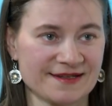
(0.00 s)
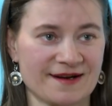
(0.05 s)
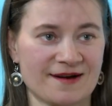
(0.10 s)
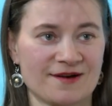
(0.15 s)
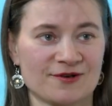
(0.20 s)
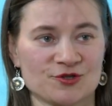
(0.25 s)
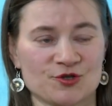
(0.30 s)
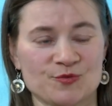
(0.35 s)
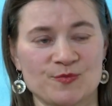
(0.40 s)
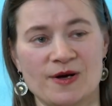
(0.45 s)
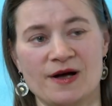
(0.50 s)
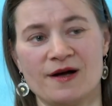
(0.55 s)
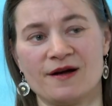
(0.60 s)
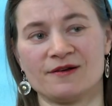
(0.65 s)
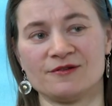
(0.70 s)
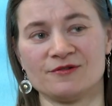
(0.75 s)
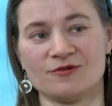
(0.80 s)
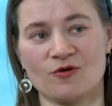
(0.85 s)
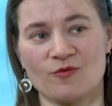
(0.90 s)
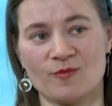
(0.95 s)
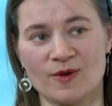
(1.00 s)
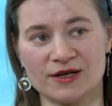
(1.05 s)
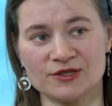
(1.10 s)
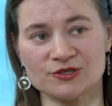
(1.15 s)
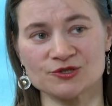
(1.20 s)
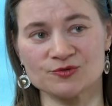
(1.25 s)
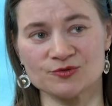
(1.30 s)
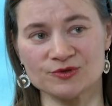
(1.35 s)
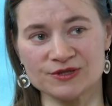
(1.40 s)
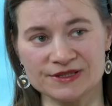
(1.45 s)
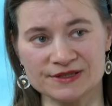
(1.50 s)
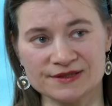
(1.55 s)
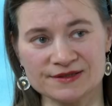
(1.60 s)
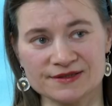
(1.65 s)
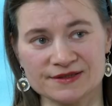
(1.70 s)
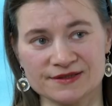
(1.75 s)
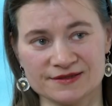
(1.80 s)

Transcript: Jahren Sparen nochmal studiert,